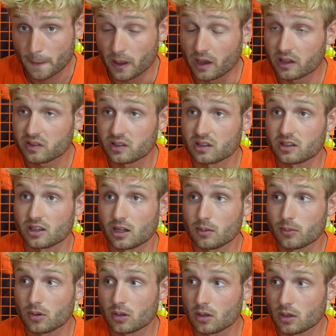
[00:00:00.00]
rester
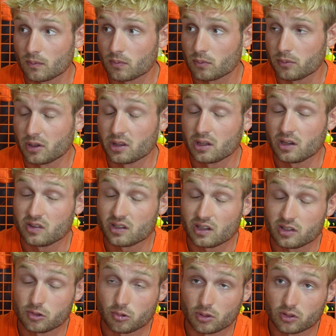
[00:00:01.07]
calme, bien analyser
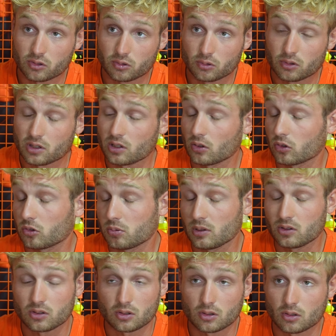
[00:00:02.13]
la situation et
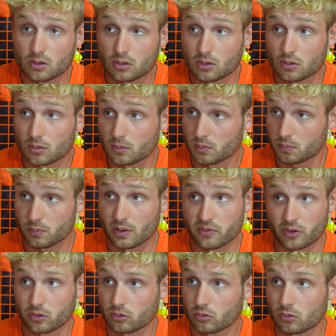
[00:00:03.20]
ensuite euh, bah,
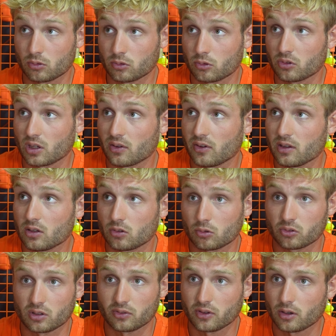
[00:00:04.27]
faire son, travail et ce
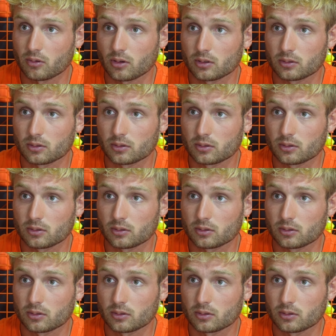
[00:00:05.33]
qu'on sait faire.